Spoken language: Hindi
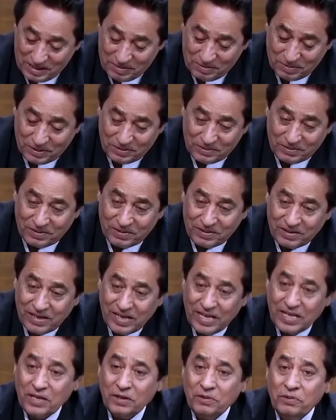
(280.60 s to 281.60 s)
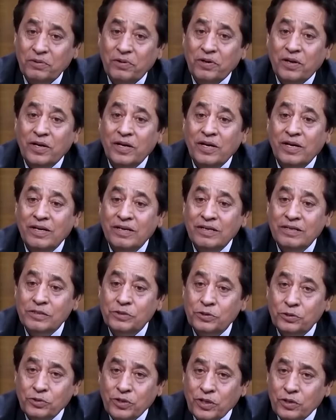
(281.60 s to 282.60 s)
थी बिल्कुल लेकिन
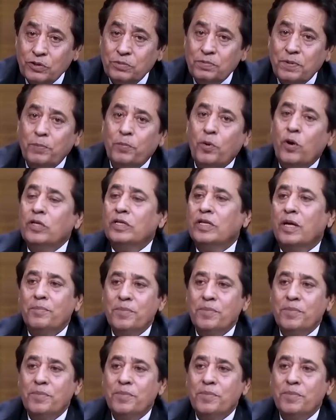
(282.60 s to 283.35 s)
चूंकि उसमें बहुत